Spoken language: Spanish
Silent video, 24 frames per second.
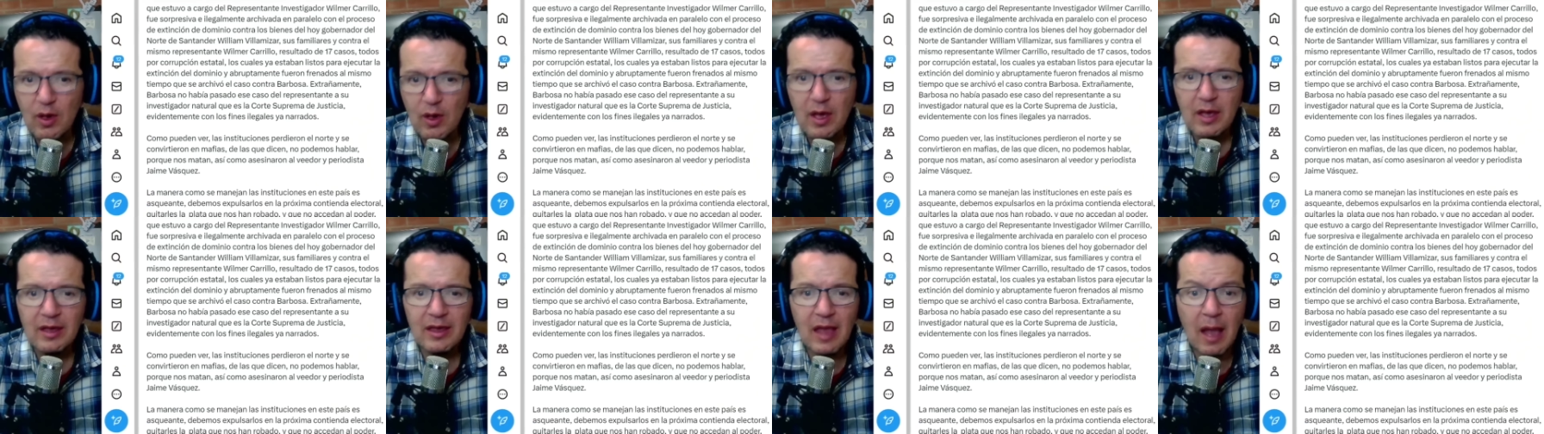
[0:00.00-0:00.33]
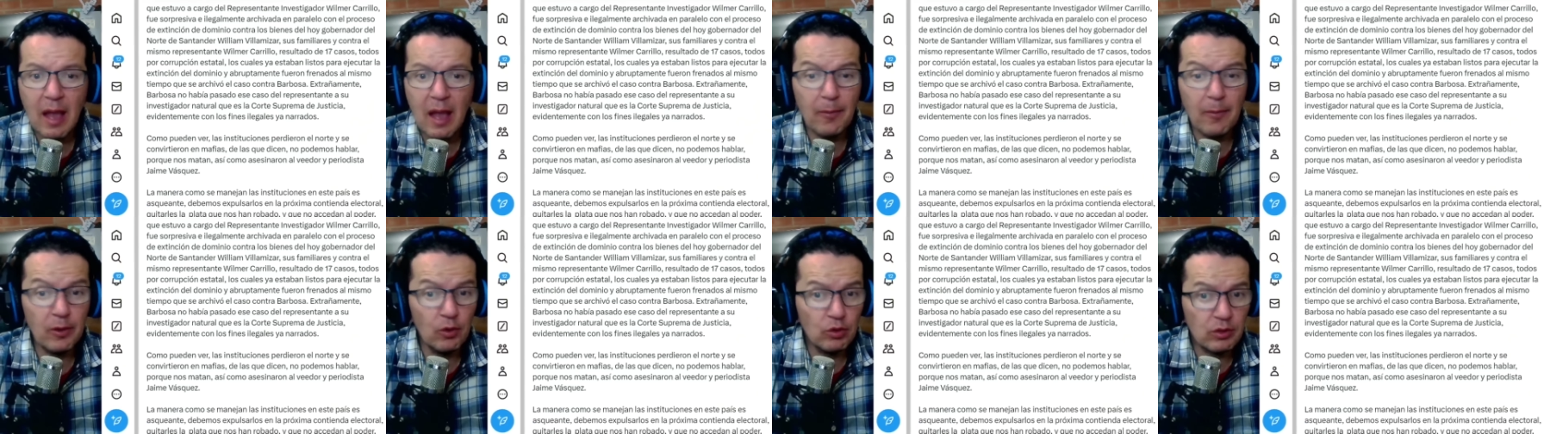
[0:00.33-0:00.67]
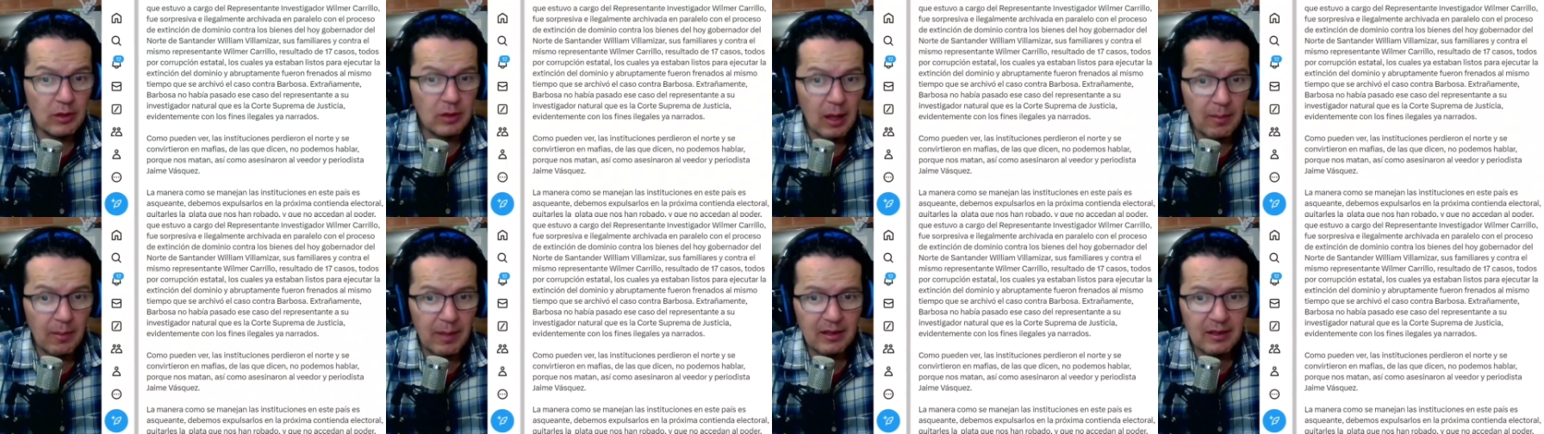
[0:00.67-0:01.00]
y
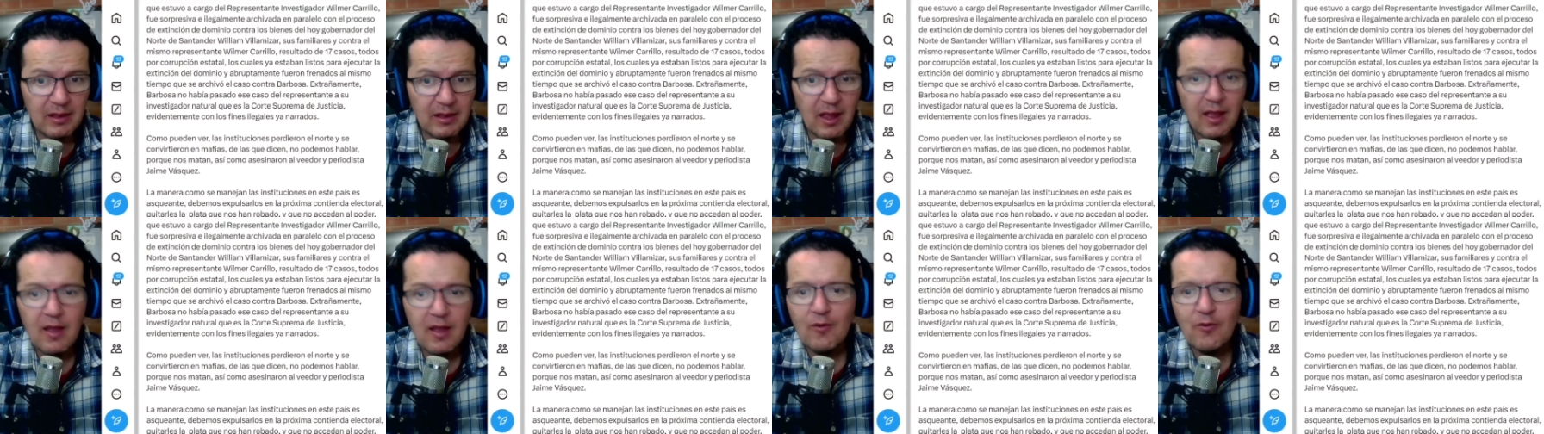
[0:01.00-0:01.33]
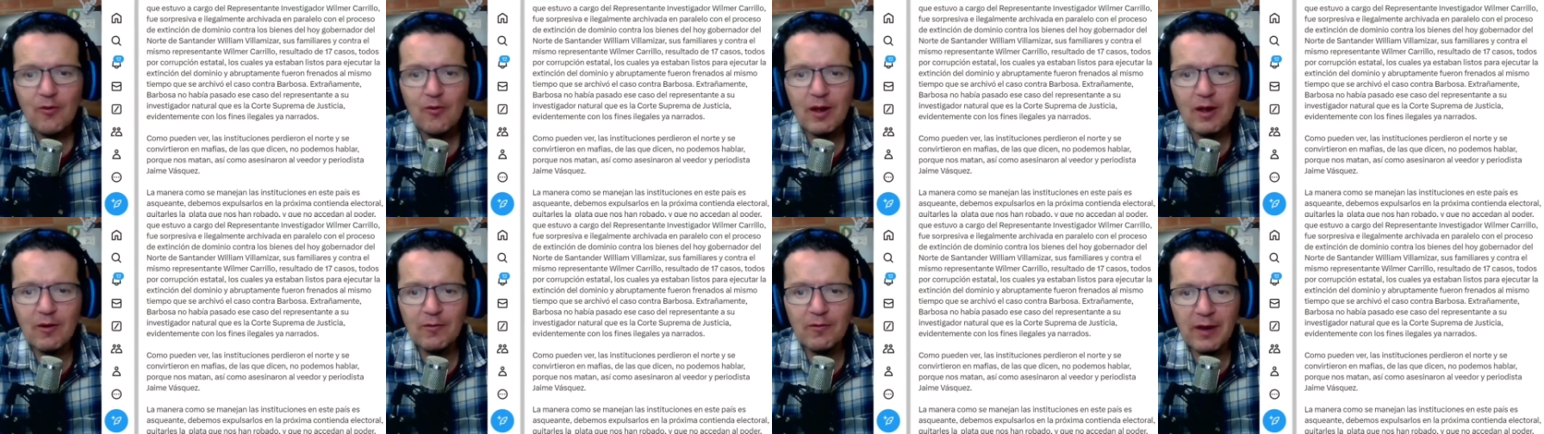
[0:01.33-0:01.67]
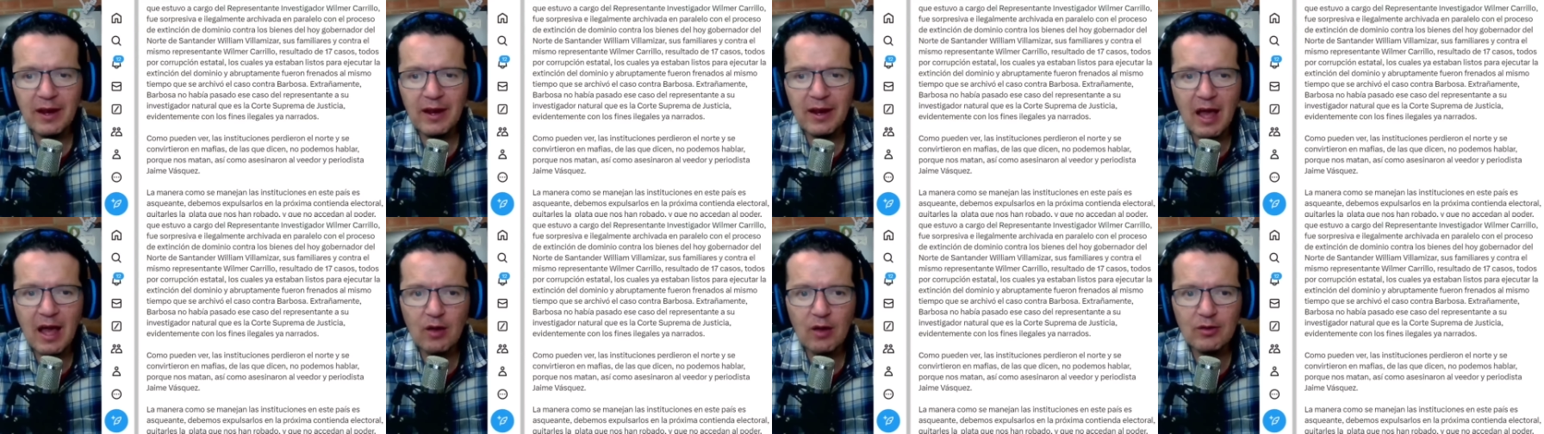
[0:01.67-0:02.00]
abruptamente fueron
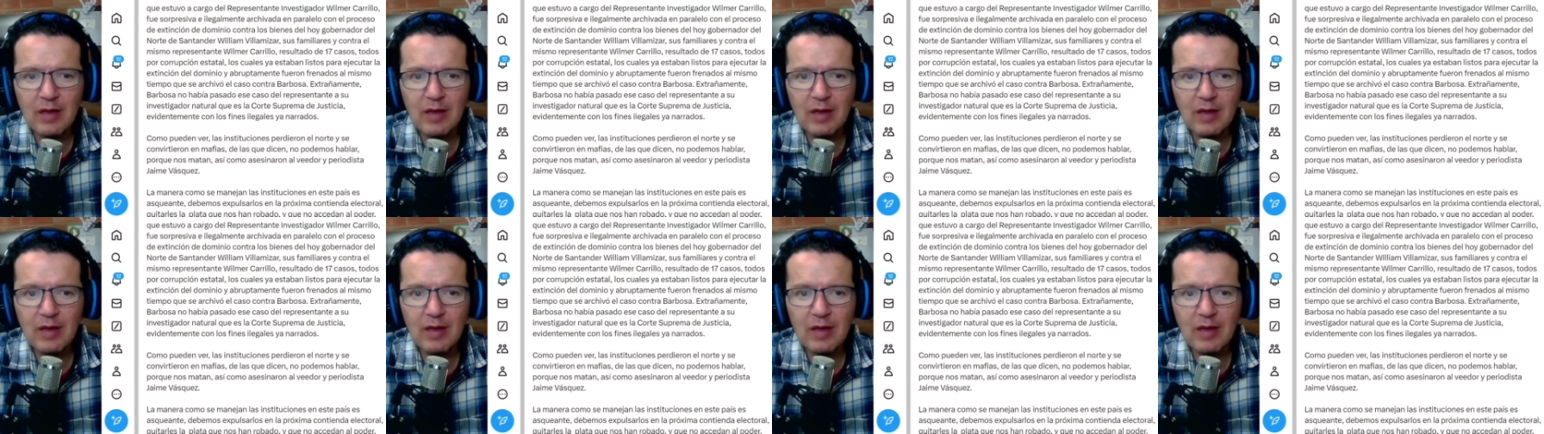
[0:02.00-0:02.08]
frenados